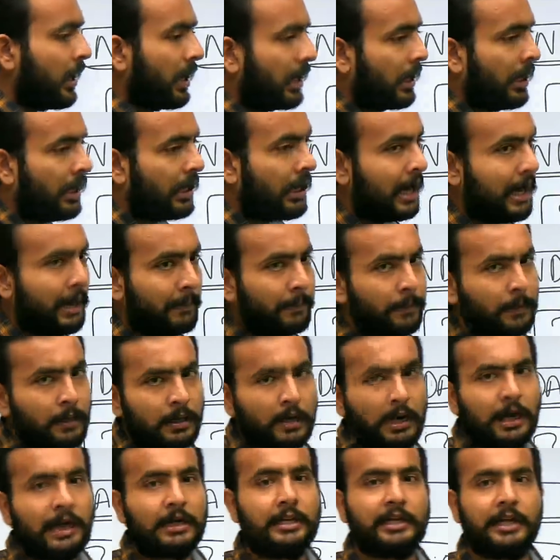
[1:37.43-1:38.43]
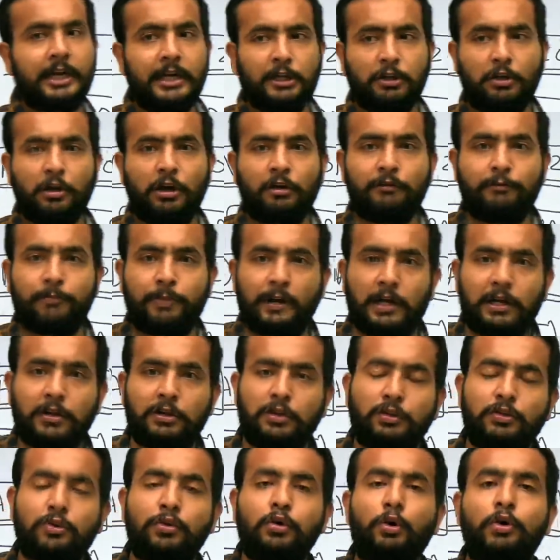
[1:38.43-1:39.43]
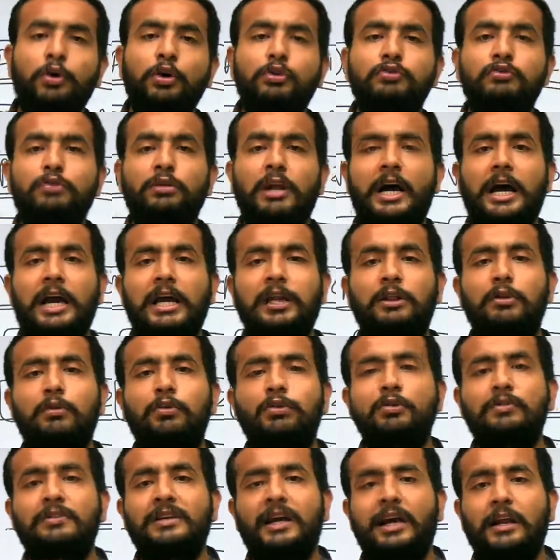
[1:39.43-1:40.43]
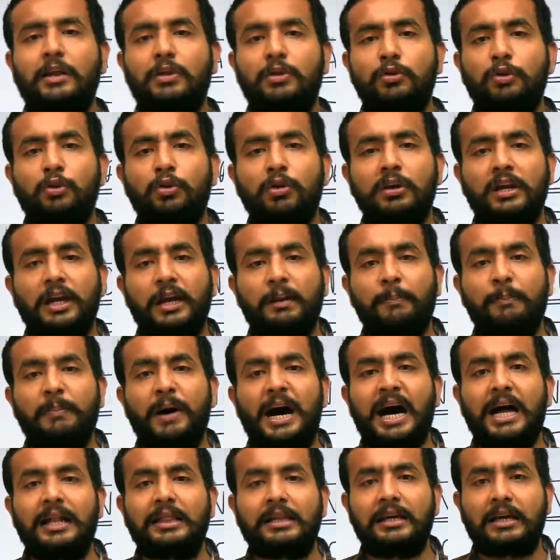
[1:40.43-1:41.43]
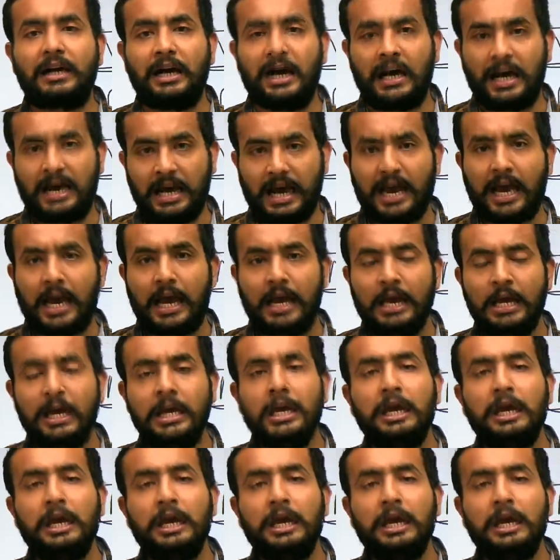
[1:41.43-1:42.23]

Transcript: अगर आपका डेट ऑफ बर्थ 2 जुलाई 2002 के बाद का है